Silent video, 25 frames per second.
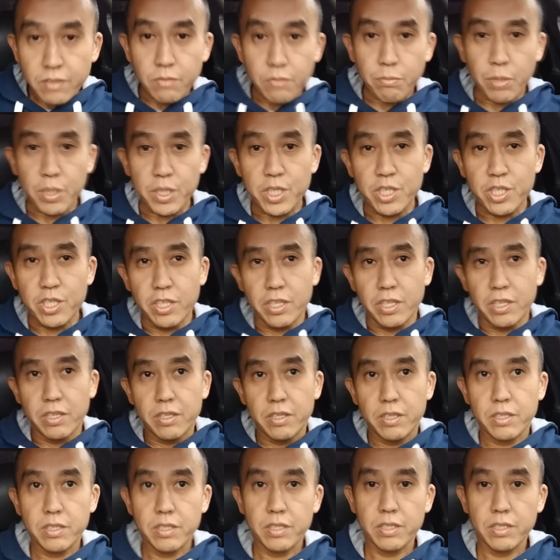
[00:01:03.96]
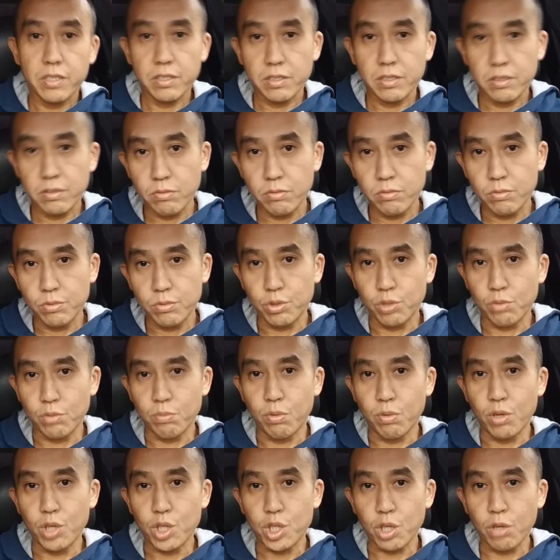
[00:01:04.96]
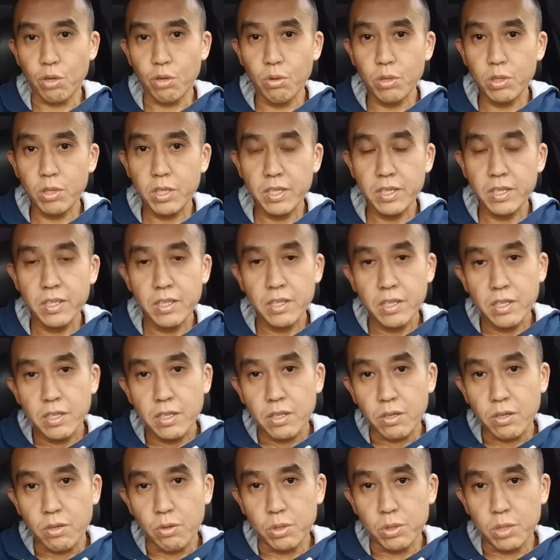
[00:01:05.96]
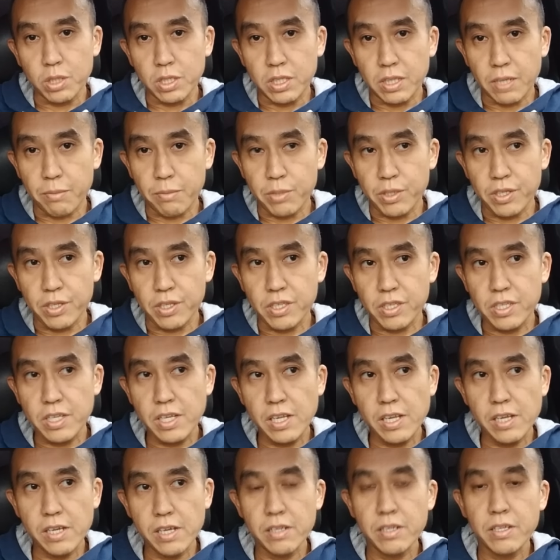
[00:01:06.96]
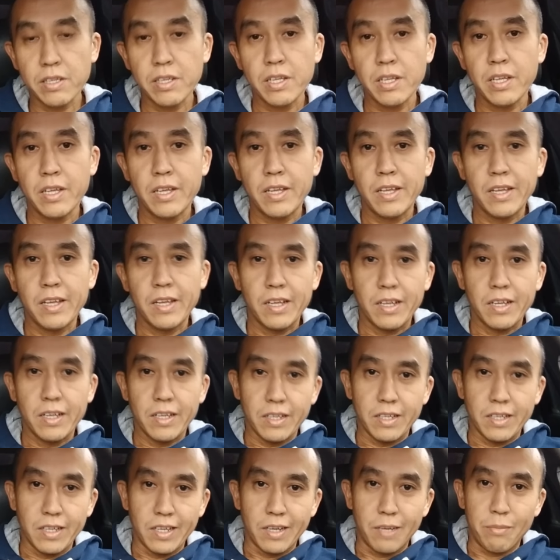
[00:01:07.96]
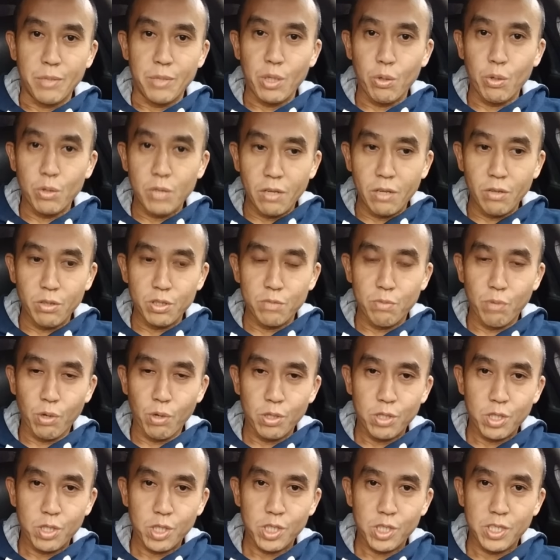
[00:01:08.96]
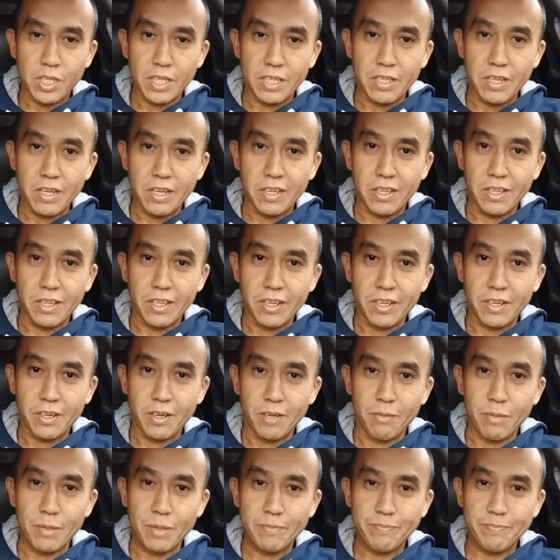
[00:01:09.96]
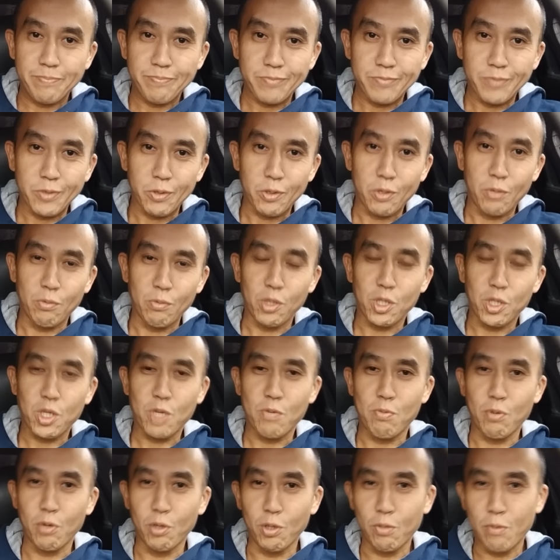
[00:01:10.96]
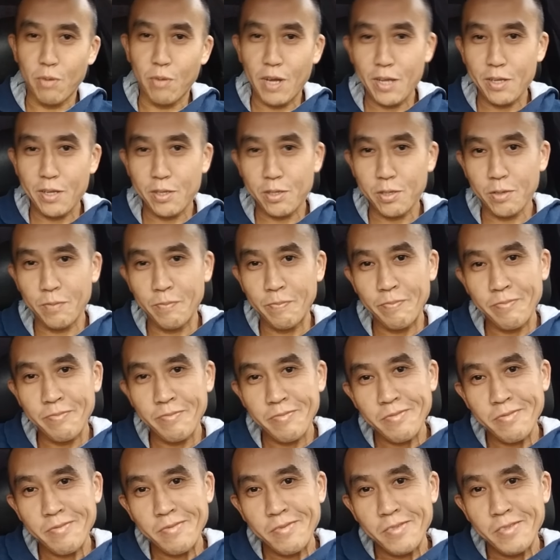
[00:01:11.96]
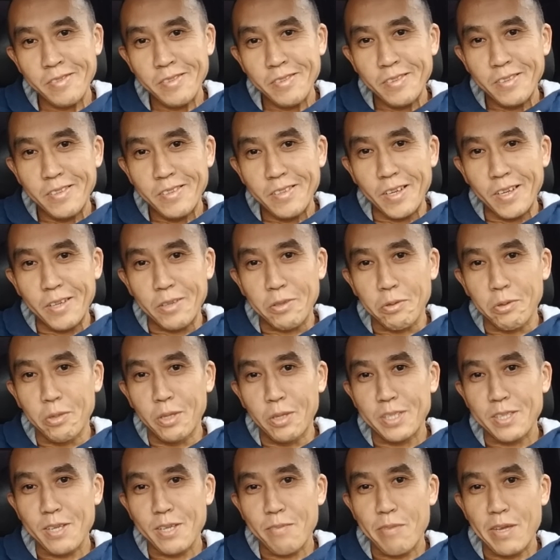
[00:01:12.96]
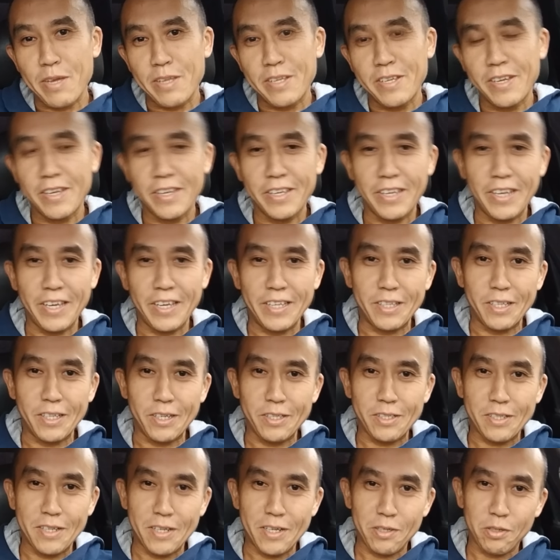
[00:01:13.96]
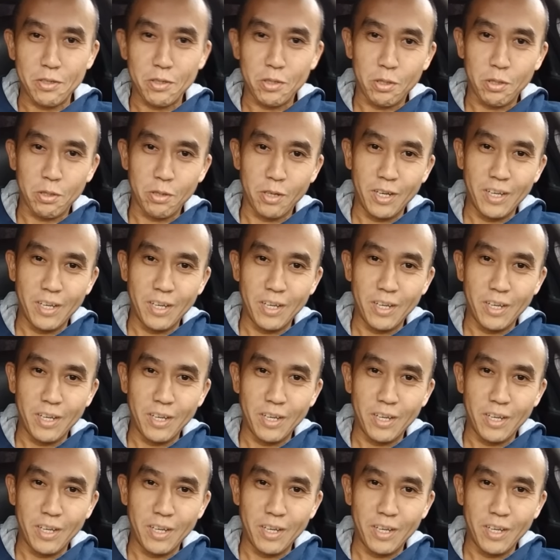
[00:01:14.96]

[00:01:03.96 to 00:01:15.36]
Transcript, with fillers: почти ну, чуть больше года, год и там и неделя, а мне удалось бросить 63 килограмма. Тут немножко поулыбаюсь, а то у нас опять хейтеры скажут, что